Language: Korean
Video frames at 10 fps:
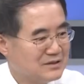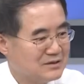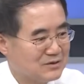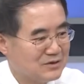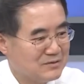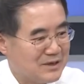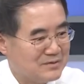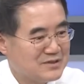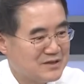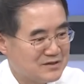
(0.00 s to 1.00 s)
어, 거의
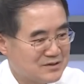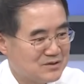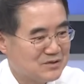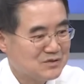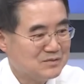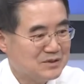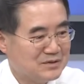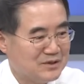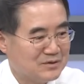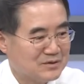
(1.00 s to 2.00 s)
밤을 새서
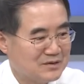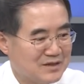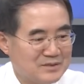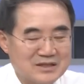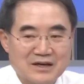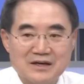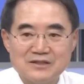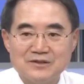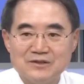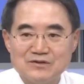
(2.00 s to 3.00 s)
준비한 내용들을 아마
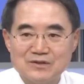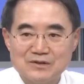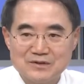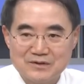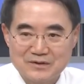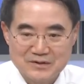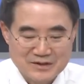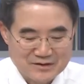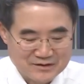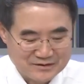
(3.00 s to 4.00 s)
잘 전해주셨을 거로 음.
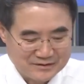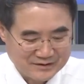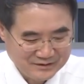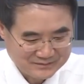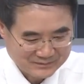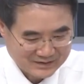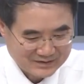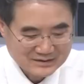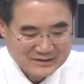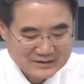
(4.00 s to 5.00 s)
생각하는데요. 음.
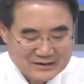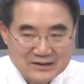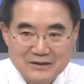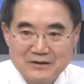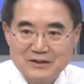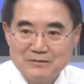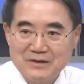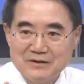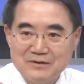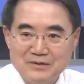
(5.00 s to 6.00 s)
어,
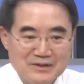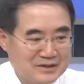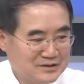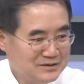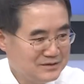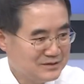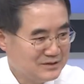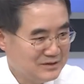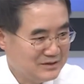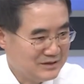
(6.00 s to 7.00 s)
헤드페이크 논쟁은
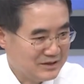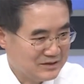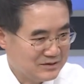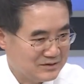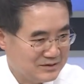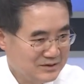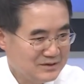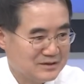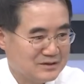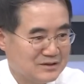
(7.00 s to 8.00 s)
이 얘기를
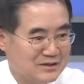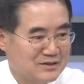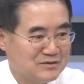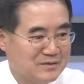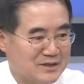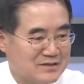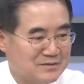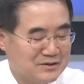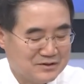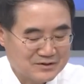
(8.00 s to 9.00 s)
어, 지난주에
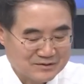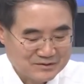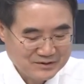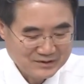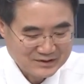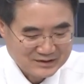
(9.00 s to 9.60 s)
말씀을 드렸었고요.